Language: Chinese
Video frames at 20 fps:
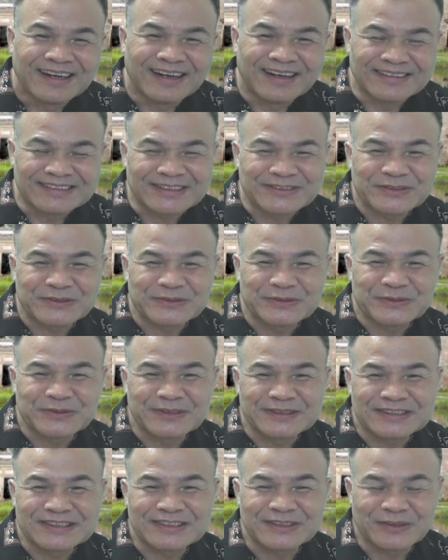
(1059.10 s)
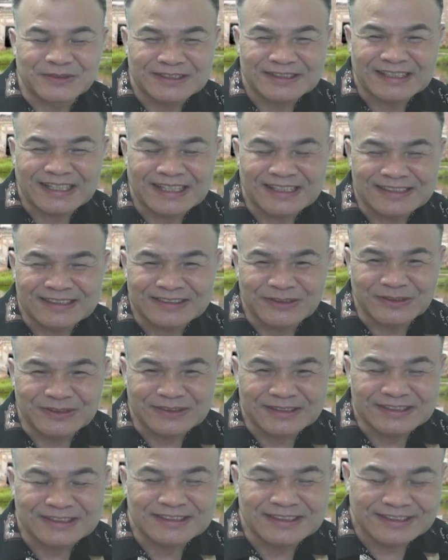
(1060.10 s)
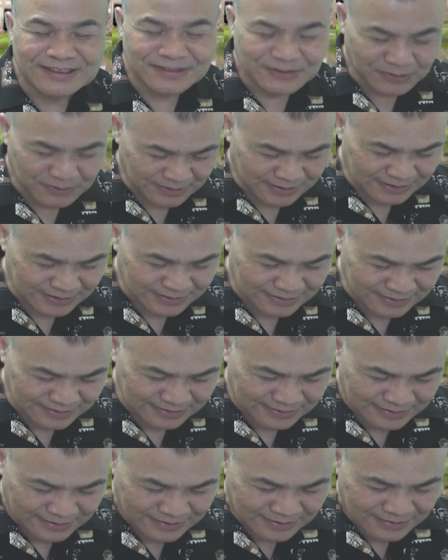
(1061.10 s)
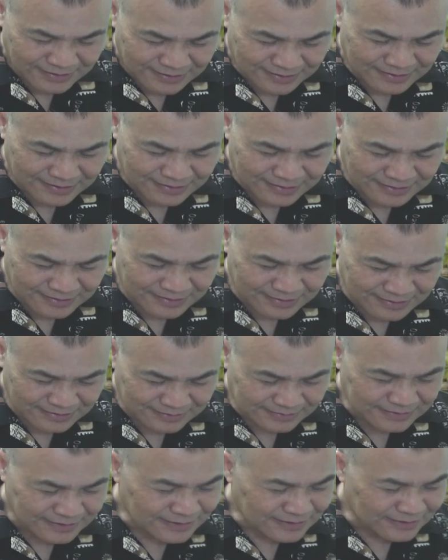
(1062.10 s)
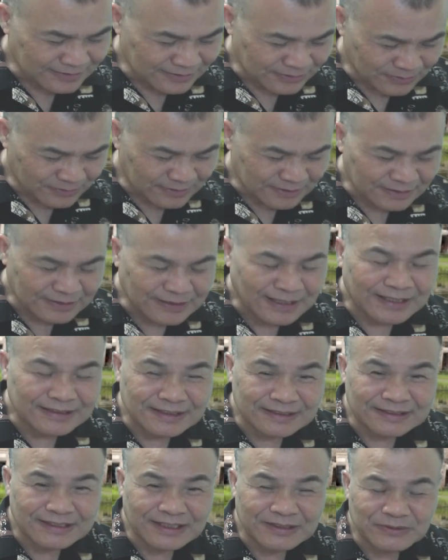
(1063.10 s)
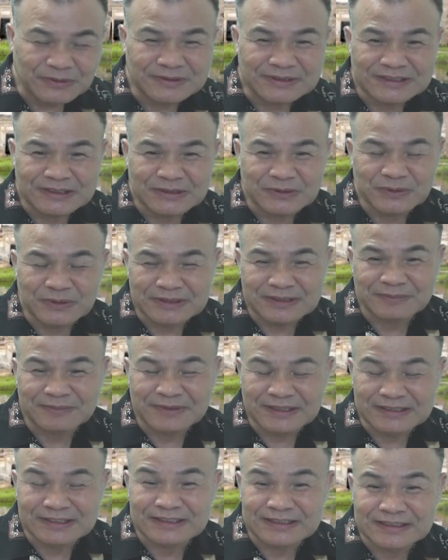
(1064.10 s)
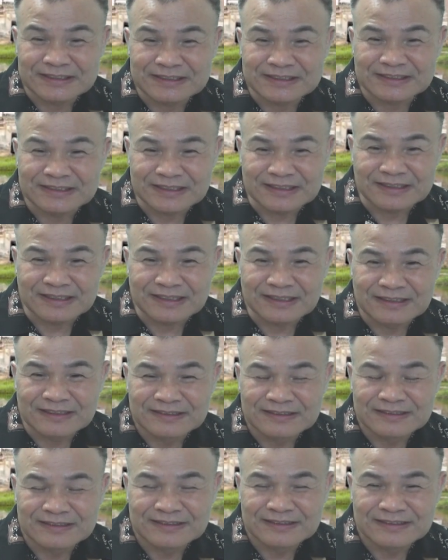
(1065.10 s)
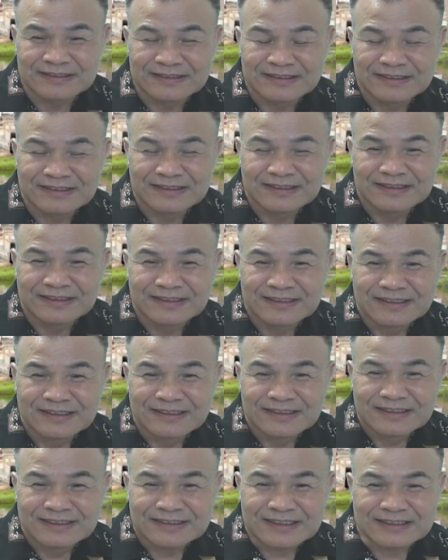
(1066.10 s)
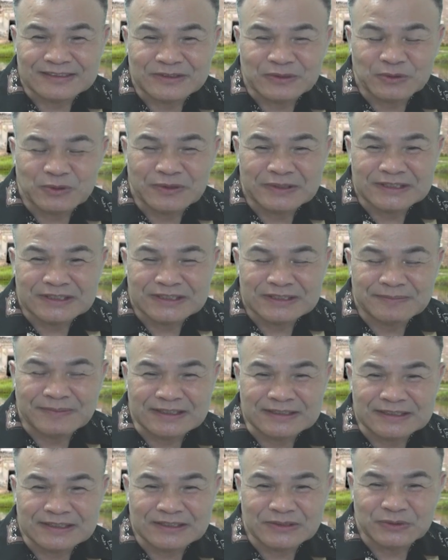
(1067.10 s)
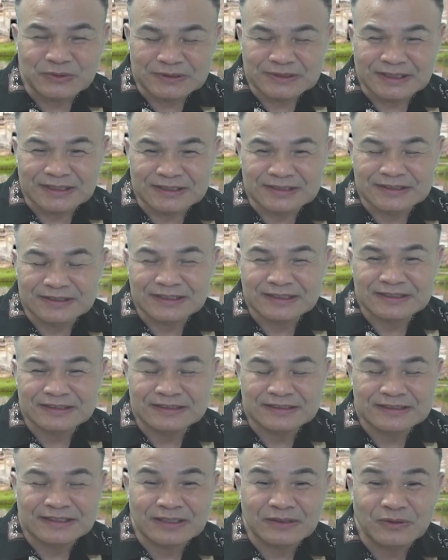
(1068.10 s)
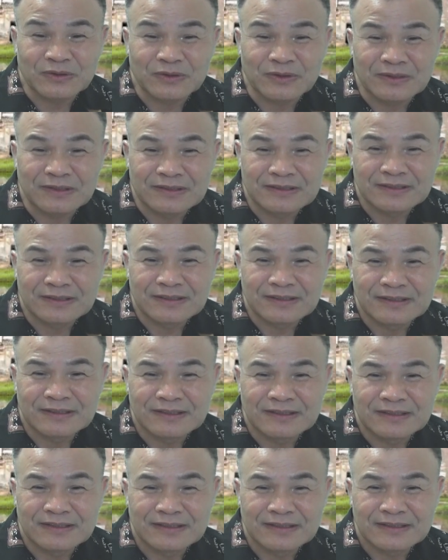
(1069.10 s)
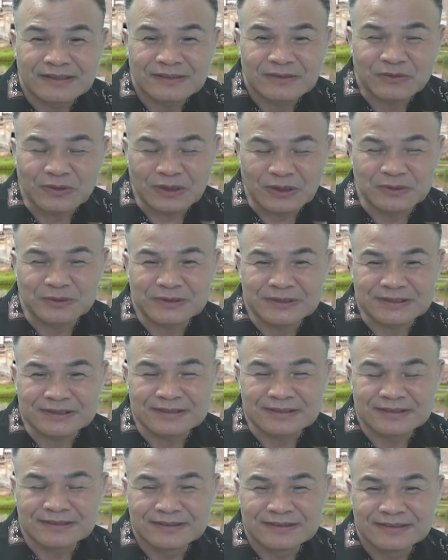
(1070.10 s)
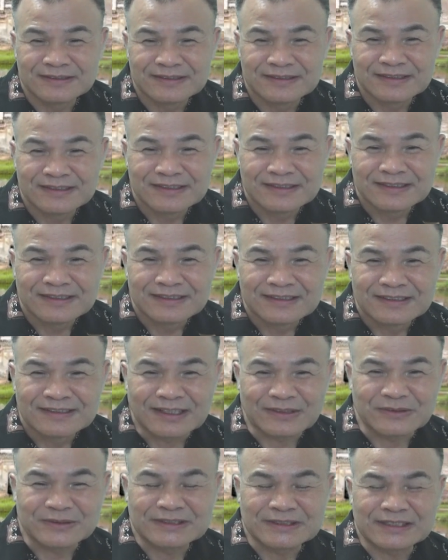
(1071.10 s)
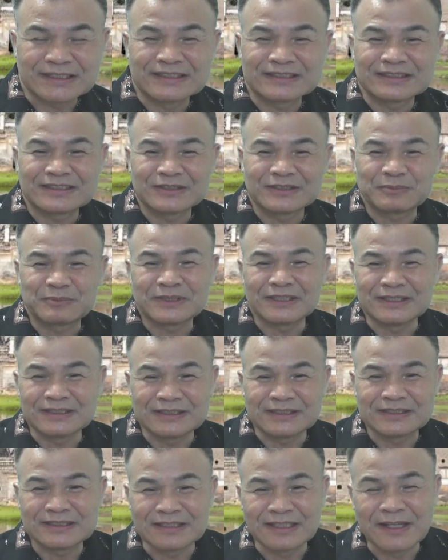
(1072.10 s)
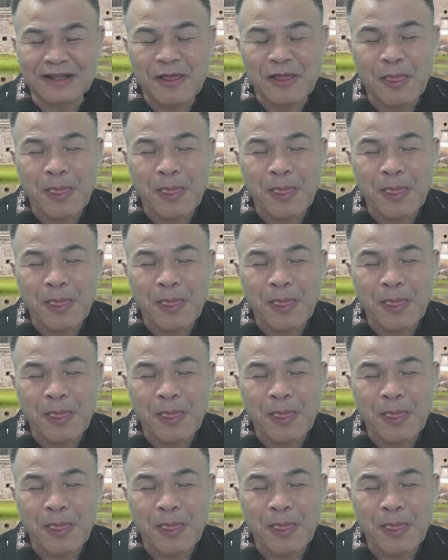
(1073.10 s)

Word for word: 啊，他说，如果是《永乐大永乐的永乐的呃》这个《永乐大典》当中记录了这么一件事情但是如果司马祭祖曾经见过鬼谷子，他说这件事就不可信了。